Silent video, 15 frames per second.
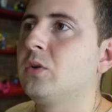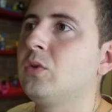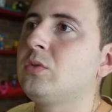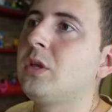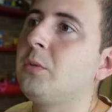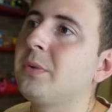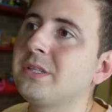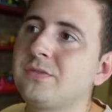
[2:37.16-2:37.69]
Eu não
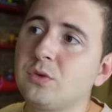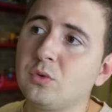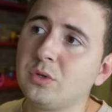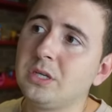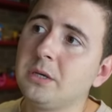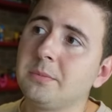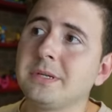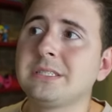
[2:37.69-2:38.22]
tenho mais
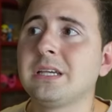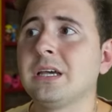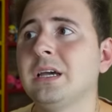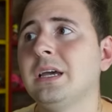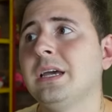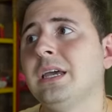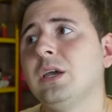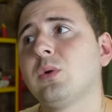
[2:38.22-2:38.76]
figurinha, mas
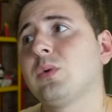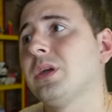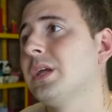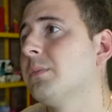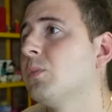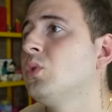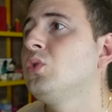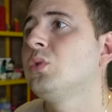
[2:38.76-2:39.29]
eu
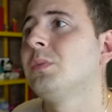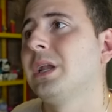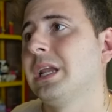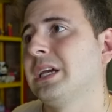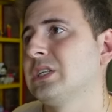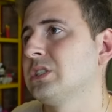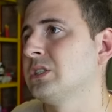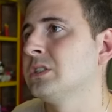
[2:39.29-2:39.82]
queria muito uma
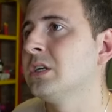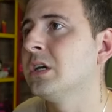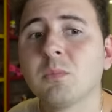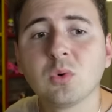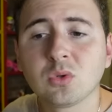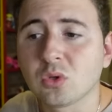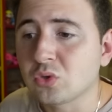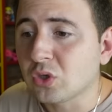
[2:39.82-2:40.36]
Legend.
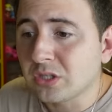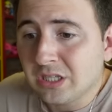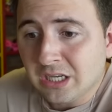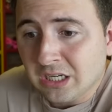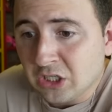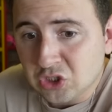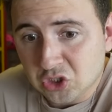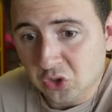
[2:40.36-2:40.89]
Muito, eu só tenho
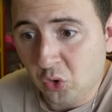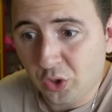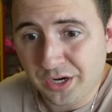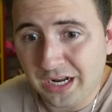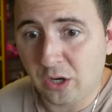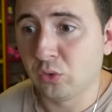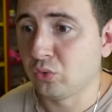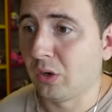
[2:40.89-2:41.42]
a Cristiano
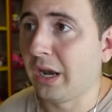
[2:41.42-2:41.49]
Ronaldo